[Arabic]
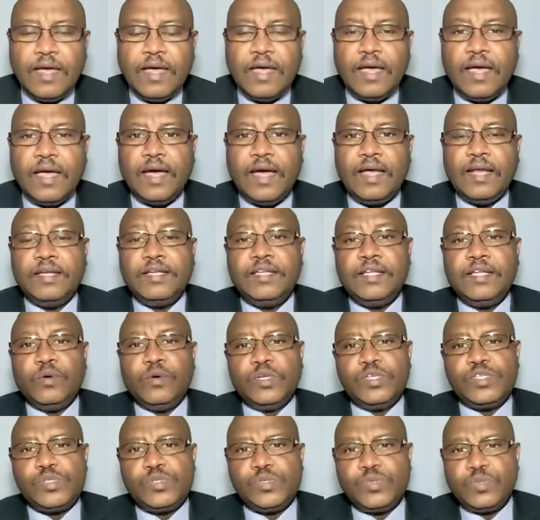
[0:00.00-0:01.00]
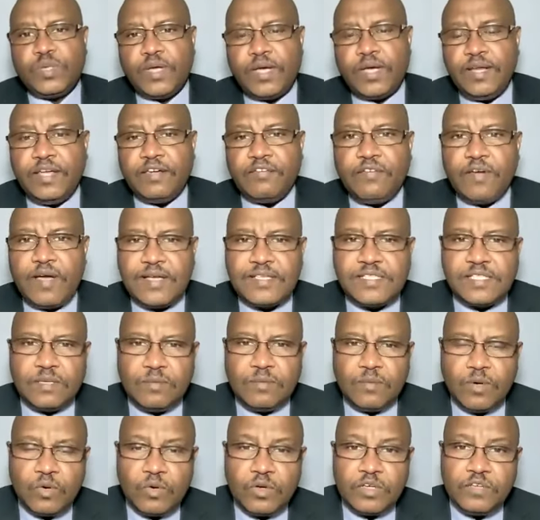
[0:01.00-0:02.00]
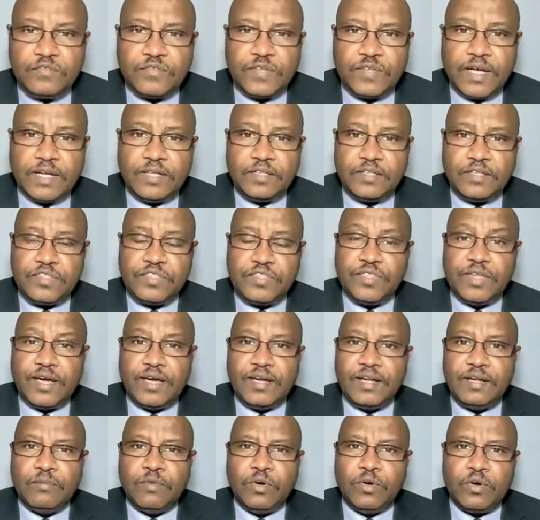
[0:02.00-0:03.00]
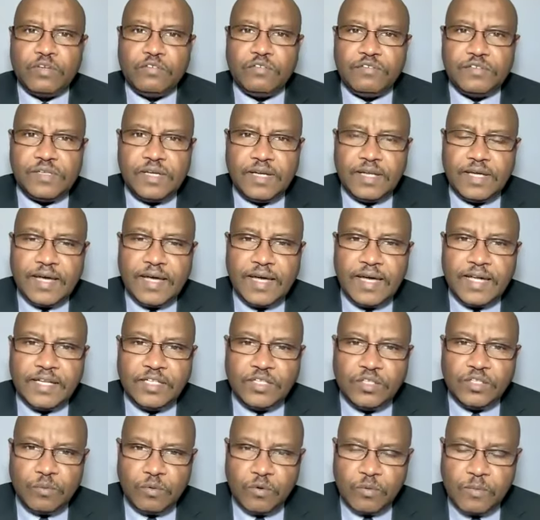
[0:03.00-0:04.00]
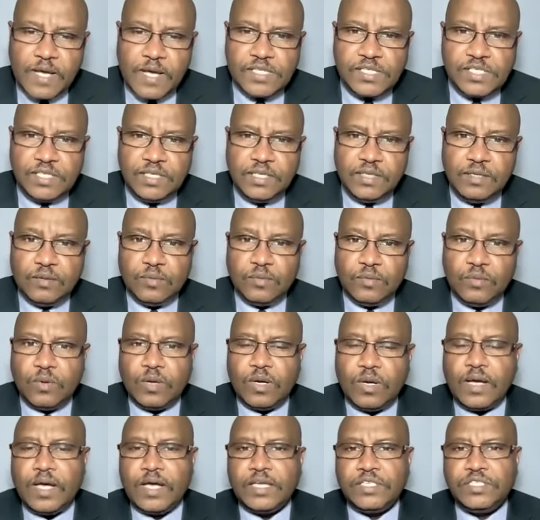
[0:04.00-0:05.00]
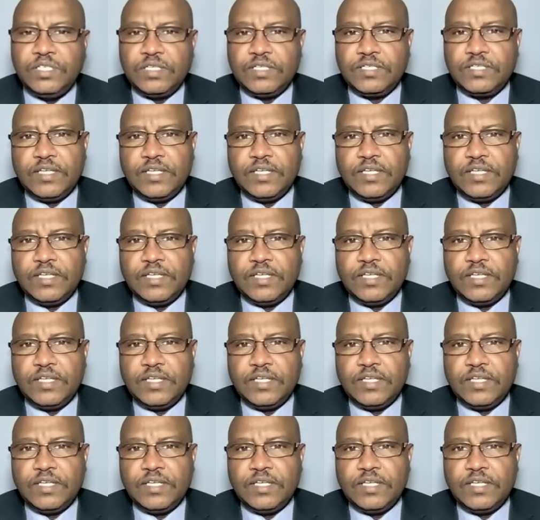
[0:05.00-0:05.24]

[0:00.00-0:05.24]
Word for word: على الدولة السودانية في هذا الموقف تحدثنا عن الموقف الدبلوماسي وأشرت